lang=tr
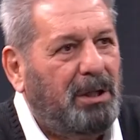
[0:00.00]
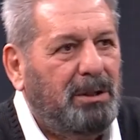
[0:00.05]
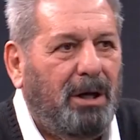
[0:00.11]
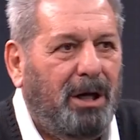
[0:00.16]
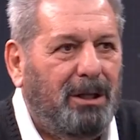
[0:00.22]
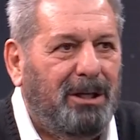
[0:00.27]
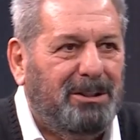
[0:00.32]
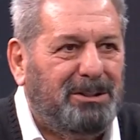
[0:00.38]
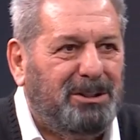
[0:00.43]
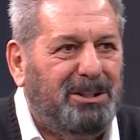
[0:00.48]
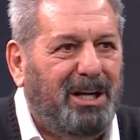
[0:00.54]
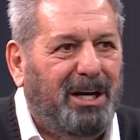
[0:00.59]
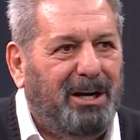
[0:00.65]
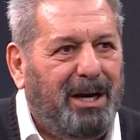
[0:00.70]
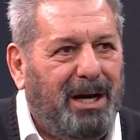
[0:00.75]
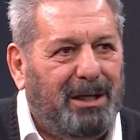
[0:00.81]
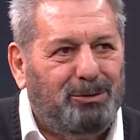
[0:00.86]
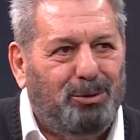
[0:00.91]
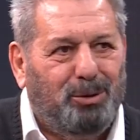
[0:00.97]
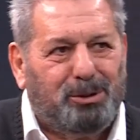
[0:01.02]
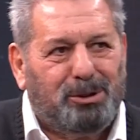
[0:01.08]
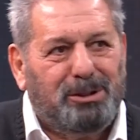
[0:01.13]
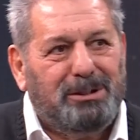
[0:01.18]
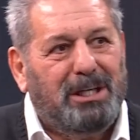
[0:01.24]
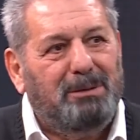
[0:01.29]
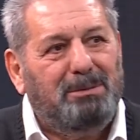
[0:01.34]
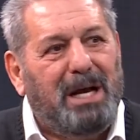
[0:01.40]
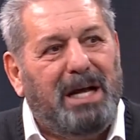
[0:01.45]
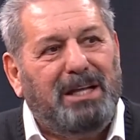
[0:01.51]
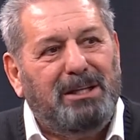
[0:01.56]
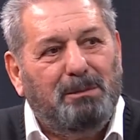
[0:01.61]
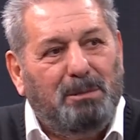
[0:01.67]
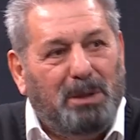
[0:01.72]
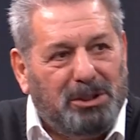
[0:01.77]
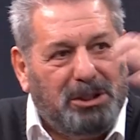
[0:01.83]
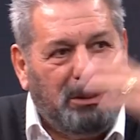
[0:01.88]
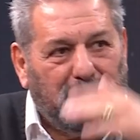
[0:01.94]
Allah sizden razı olsun dedim. Geldim
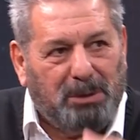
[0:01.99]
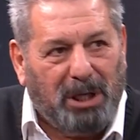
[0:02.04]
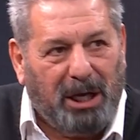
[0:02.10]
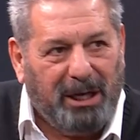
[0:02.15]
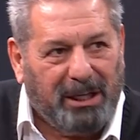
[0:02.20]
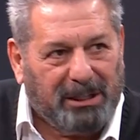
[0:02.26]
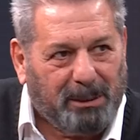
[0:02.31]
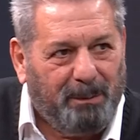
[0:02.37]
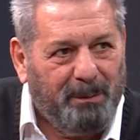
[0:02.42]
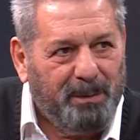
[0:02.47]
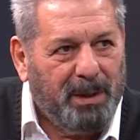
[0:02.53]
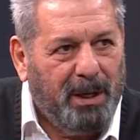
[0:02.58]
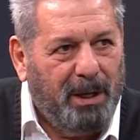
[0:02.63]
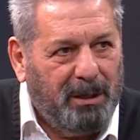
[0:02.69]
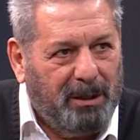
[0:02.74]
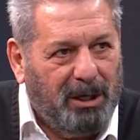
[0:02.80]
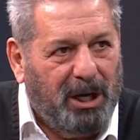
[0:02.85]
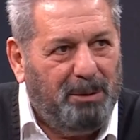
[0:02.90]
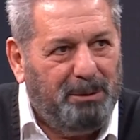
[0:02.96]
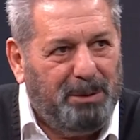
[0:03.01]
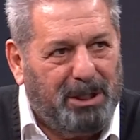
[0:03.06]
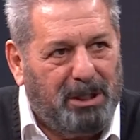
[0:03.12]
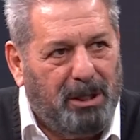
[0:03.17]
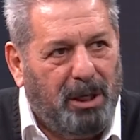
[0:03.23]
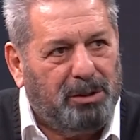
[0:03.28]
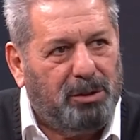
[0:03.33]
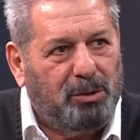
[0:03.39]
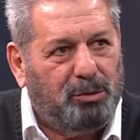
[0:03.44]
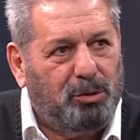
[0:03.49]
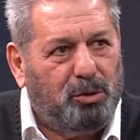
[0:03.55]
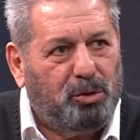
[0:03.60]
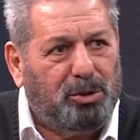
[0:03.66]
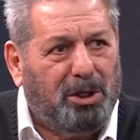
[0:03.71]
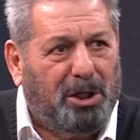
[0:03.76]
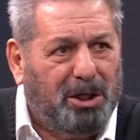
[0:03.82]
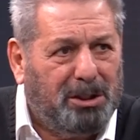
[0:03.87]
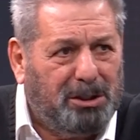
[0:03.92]
maçı iptal ettim. Rahmetli Hakkı
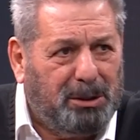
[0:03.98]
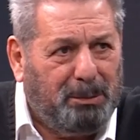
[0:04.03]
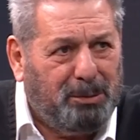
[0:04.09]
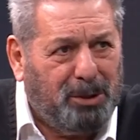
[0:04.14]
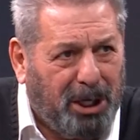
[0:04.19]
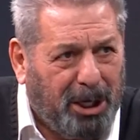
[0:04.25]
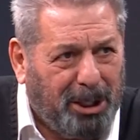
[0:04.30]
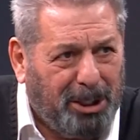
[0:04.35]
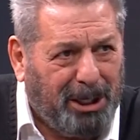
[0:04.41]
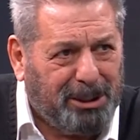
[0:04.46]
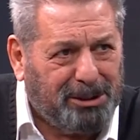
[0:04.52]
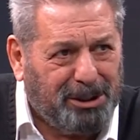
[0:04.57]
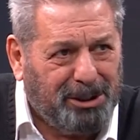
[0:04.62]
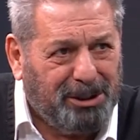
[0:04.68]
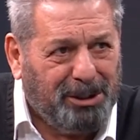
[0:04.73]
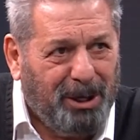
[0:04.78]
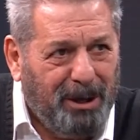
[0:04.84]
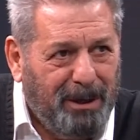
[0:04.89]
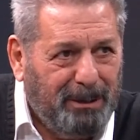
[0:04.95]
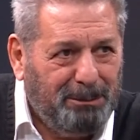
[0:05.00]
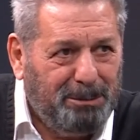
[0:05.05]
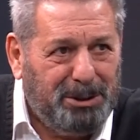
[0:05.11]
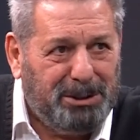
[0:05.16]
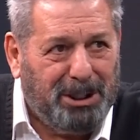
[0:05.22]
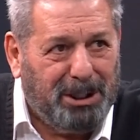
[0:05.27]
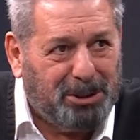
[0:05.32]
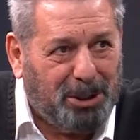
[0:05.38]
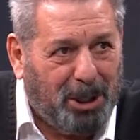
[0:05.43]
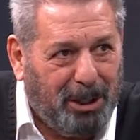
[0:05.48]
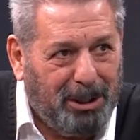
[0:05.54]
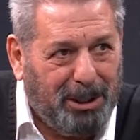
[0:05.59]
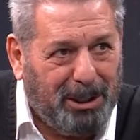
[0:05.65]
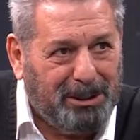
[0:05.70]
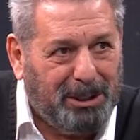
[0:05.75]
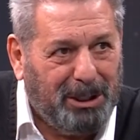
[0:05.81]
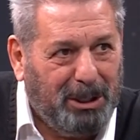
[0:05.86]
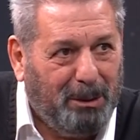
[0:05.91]
da nasıl iptal edersin? Biz de
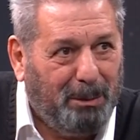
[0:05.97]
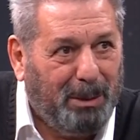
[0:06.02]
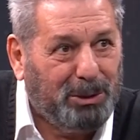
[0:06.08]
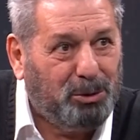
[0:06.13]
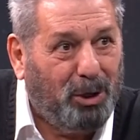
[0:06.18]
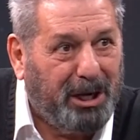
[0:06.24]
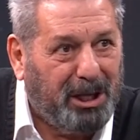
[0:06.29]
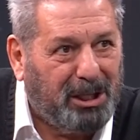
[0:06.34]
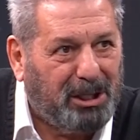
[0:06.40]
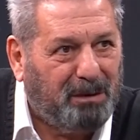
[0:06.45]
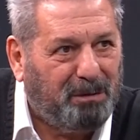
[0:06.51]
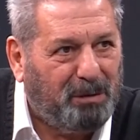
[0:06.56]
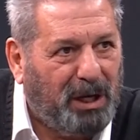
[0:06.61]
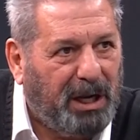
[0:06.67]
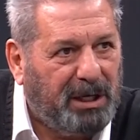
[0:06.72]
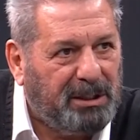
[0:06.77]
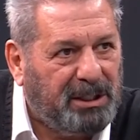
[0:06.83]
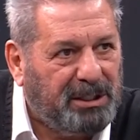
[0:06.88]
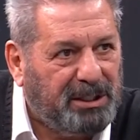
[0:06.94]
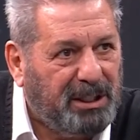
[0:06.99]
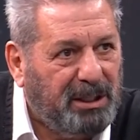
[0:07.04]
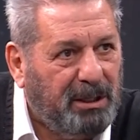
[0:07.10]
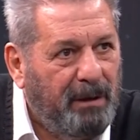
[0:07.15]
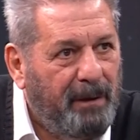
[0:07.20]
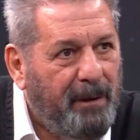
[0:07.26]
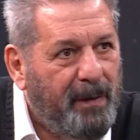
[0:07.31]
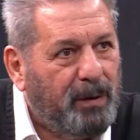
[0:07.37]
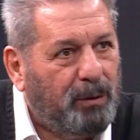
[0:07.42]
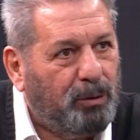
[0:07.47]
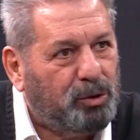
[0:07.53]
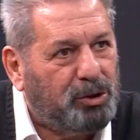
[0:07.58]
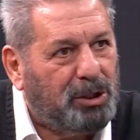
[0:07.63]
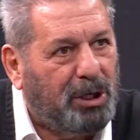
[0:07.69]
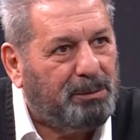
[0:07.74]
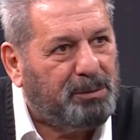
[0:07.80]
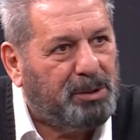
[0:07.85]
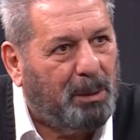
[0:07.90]
sahalarda ne maç oynattık filan dedi.
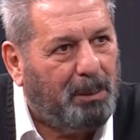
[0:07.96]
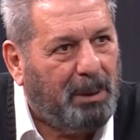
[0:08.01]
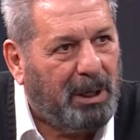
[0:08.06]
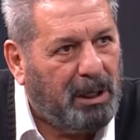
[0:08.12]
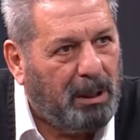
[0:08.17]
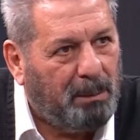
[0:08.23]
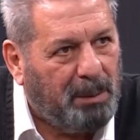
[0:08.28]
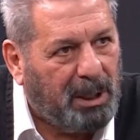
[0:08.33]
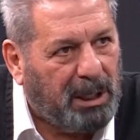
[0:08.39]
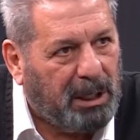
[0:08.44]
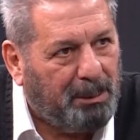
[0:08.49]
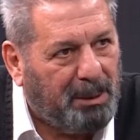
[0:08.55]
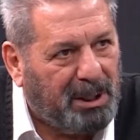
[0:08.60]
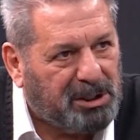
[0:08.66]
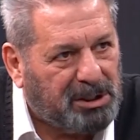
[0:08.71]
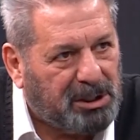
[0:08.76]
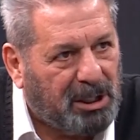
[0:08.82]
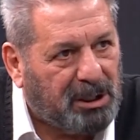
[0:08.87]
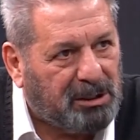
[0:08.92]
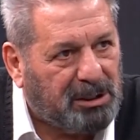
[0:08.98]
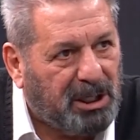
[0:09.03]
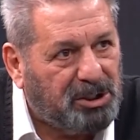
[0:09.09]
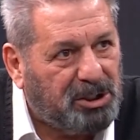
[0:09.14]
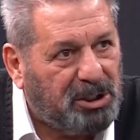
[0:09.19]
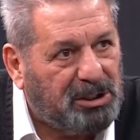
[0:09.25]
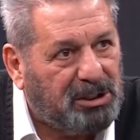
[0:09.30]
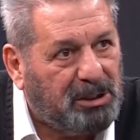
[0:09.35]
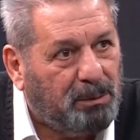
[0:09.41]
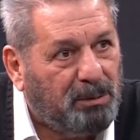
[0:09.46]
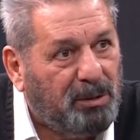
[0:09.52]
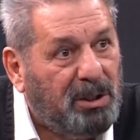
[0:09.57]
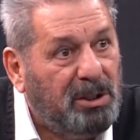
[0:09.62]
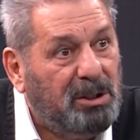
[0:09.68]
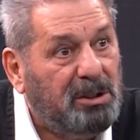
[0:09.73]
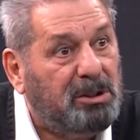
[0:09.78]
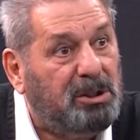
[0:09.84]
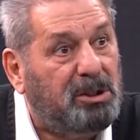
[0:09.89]
Hocam Kemal'le beraber stat'tan çıktım.
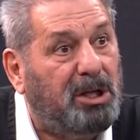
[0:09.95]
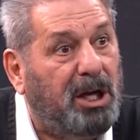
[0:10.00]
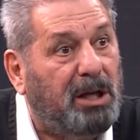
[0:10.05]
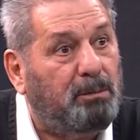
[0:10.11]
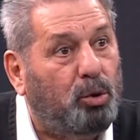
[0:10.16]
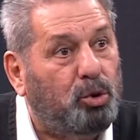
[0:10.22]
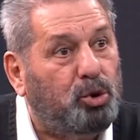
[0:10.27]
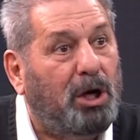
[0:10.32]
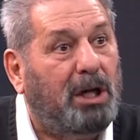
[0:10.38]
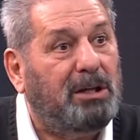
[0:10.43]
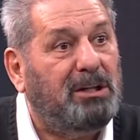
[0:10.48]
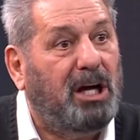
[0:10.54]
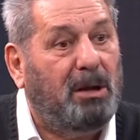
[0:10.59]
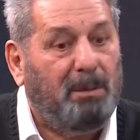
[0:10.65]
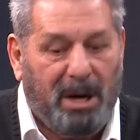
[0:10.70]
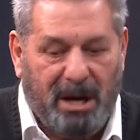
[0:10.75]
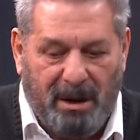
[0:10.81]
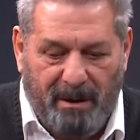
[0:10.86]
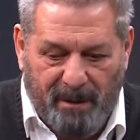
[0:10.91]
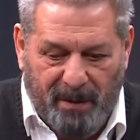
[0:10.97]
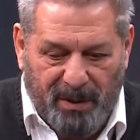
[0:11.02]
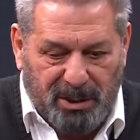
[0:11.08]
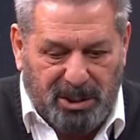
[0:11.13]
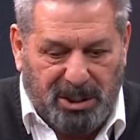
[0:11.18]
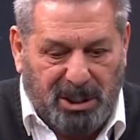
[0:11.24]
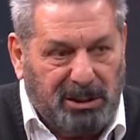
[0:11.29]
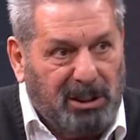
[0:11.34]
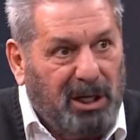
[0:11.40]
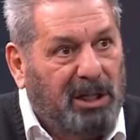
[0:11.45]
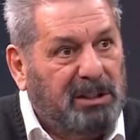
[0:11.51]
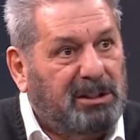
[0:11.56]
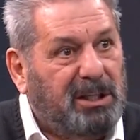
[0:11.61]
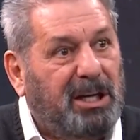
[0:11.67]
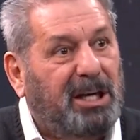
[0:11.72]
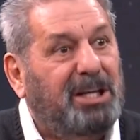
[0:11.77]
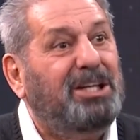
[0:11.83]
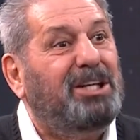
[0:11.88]
Stat boşaldı ama stadın Göl
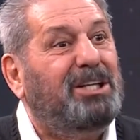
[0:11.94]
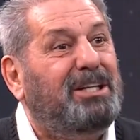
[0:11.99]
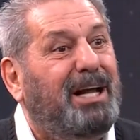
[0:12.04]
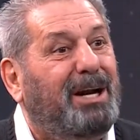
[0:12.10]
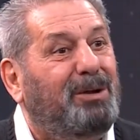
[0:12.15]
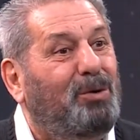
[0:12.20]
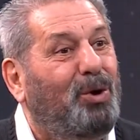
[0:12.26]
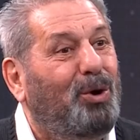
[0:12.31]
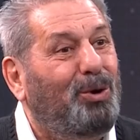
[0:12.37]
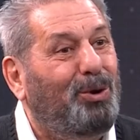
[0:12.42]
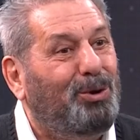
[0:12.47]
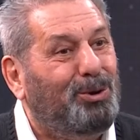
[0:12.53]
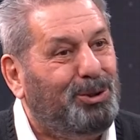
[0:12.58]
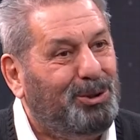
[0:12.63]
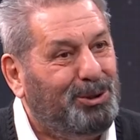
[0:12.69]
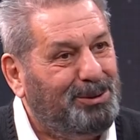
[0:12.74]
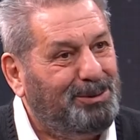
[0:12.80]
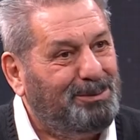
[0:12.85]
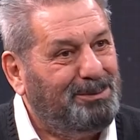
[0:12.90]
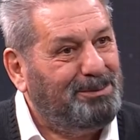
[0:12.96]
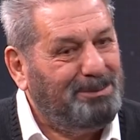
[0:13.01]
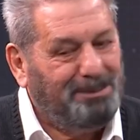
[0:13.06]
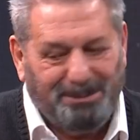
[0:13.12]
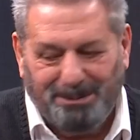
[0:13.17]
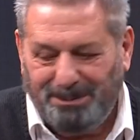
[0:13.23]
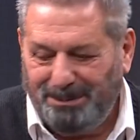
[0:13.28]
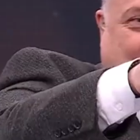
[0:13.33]
altına oldu. girdiler. Göl oldu. Hadi reklama